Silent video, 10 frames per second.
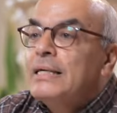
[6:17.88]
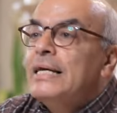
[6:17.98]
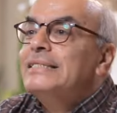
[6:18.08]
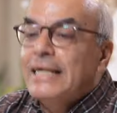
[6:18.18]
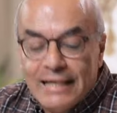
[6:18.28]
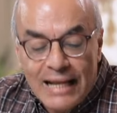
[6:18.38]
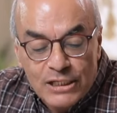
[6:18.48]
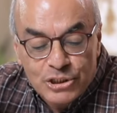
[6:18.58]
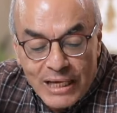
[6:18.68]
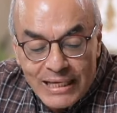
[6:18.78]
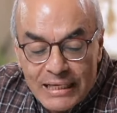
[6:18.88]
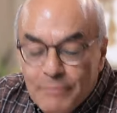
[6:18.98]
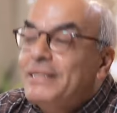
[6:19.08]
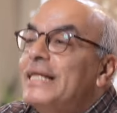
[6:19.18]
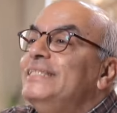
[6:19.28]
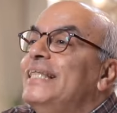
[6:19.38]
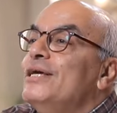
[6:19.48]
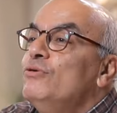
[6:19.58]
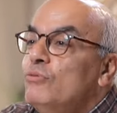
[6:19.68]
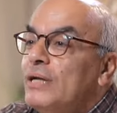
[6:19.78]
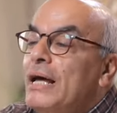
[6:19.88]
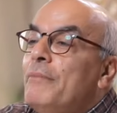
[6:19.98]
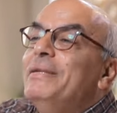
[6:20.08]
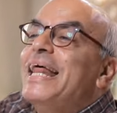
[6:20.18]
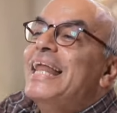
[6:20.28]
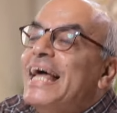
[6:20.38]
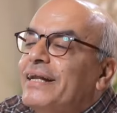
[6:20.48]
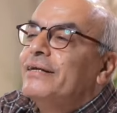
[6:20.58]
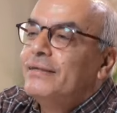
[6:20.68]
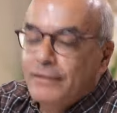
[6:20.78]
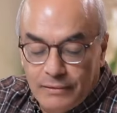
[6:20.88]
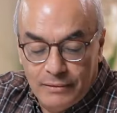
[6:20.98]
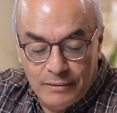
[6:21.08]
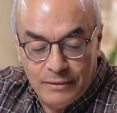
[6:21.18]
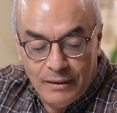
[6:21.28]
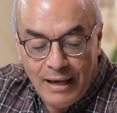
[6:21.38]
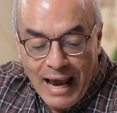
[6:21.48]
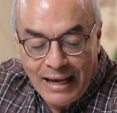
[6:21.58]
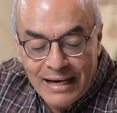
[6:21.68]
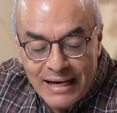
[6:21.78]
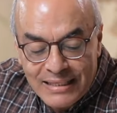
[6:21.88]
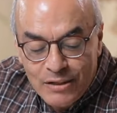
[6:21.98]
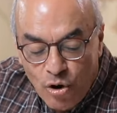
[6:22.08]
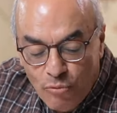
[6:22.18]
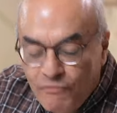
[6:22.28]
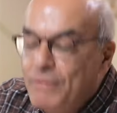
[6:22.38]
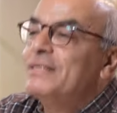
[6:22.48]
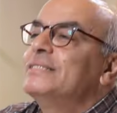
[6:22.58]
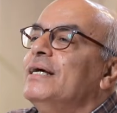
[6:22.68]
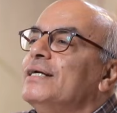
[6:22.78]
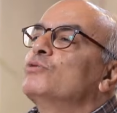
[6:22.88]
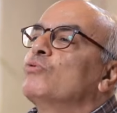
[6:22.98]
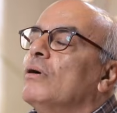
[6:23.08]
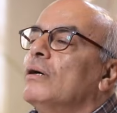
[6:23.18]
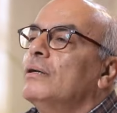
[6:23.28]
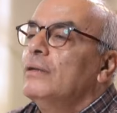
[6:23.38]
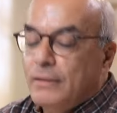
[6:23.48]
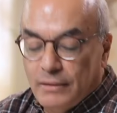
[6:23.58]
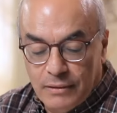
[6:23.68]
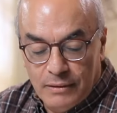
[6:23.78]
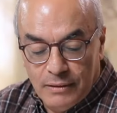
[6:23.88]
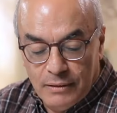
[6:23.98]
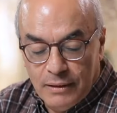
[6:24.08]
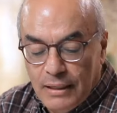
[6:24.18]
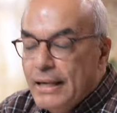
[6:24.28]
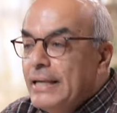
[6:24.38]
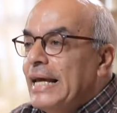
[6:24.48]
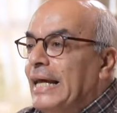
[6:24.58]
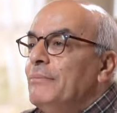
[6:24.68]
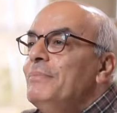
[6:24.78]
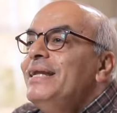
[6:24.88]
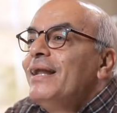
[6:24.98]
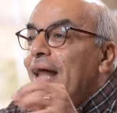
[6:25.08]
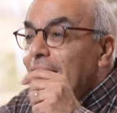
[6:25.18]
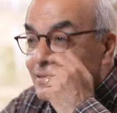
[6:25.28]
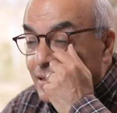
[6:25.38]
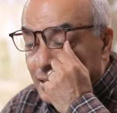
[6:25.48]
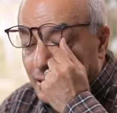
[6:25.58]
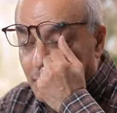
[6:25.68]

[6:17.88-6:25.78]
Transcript: اذا لا شيء من الدينونه من الان على الذين هم في المسيح يسوع يعني من اللحظه دي